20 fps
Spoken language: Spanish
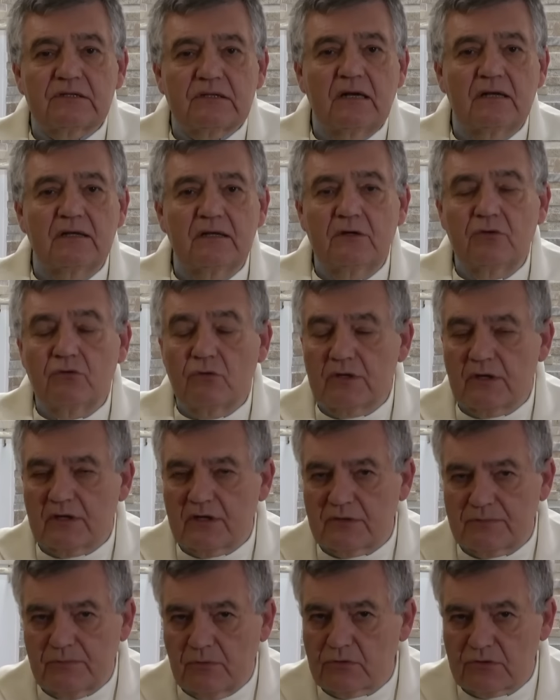a alguien, no eres
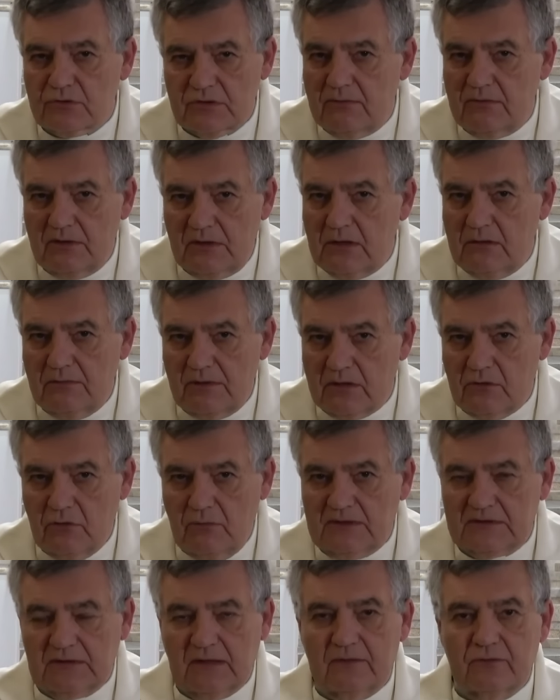responsable de haberlo
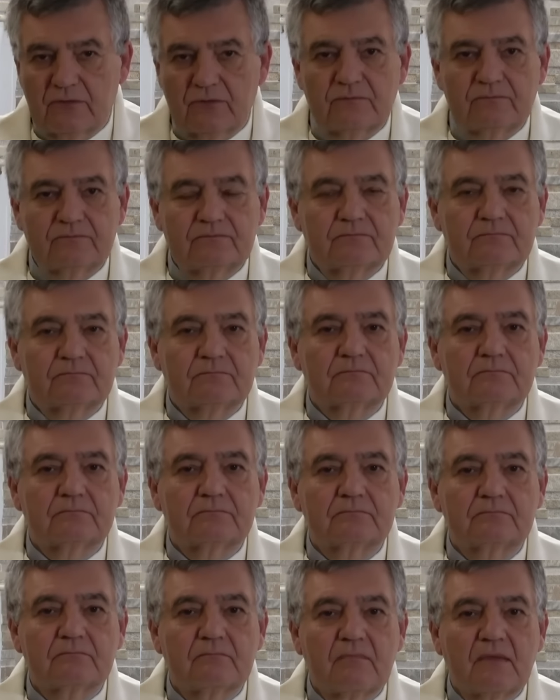matado.
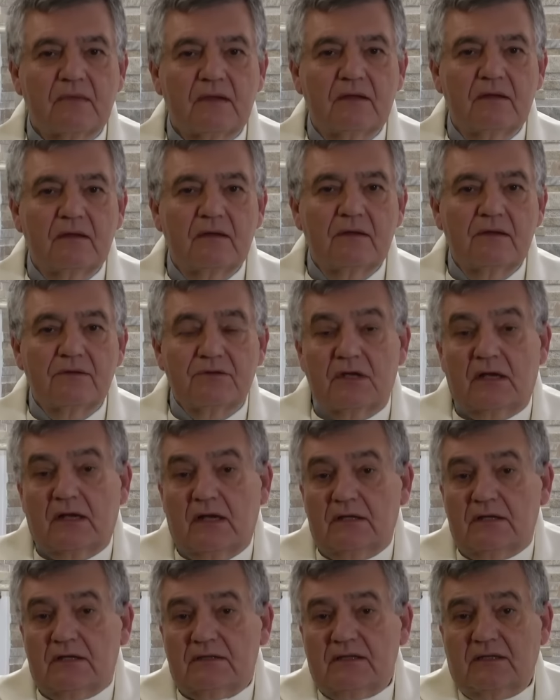Si
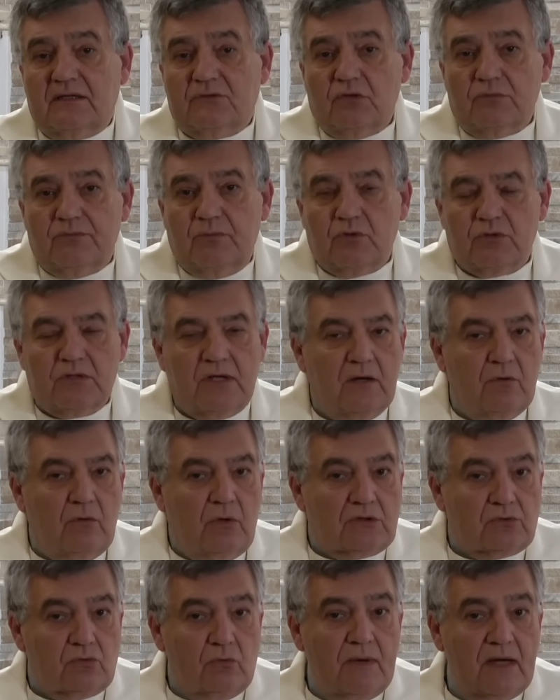engañas a tu esposa o
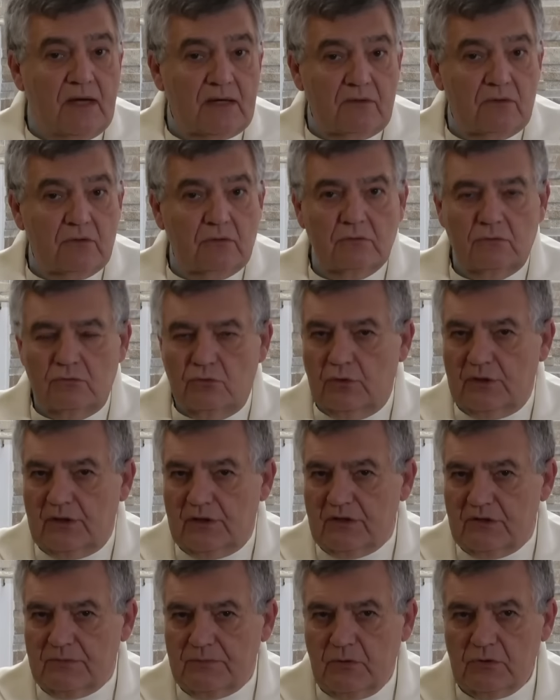a tu marido, no eres
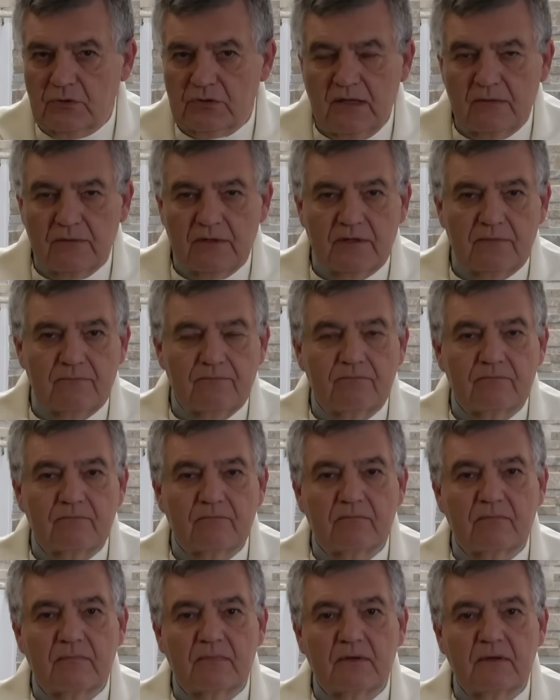responsable.
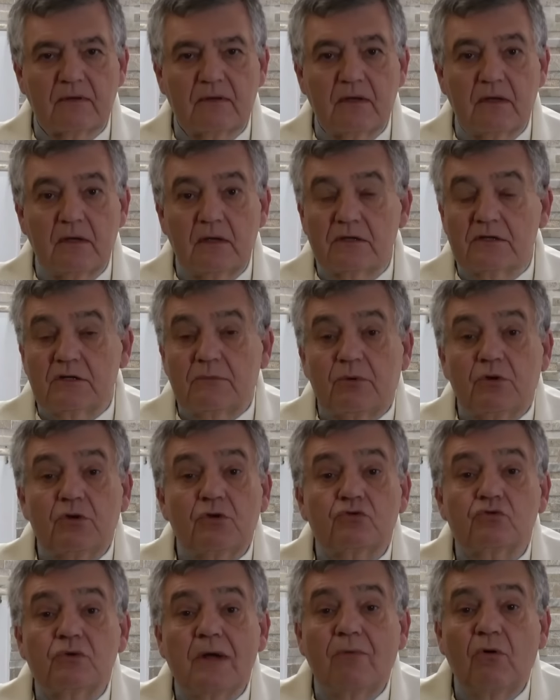Si
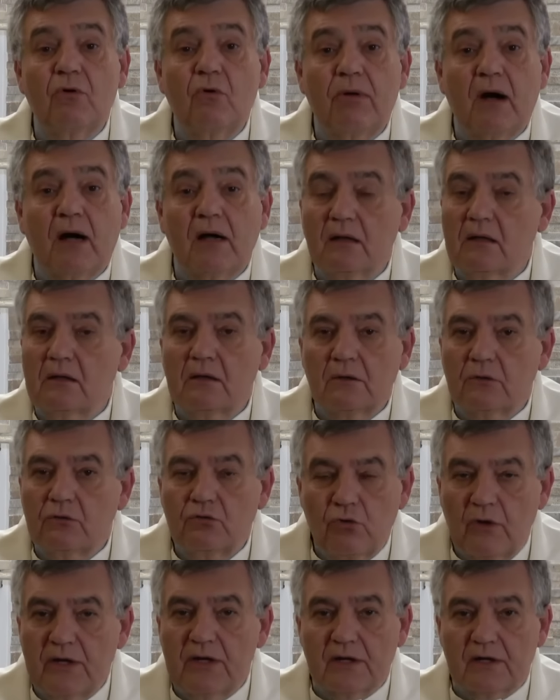pones una bomba,
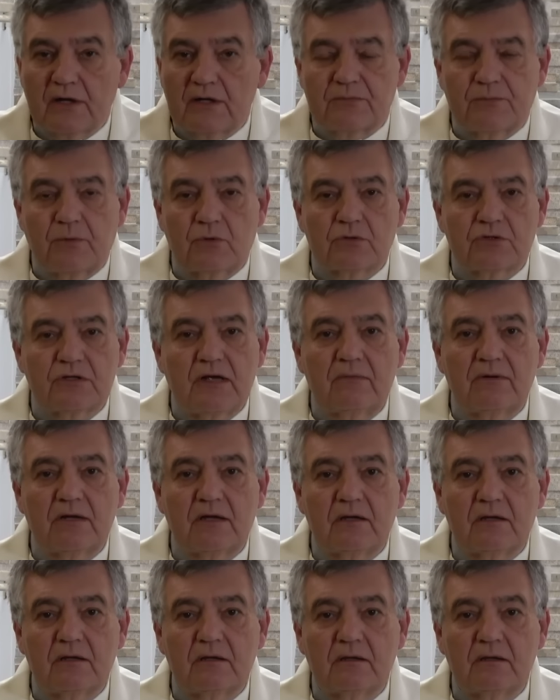no eres responsable.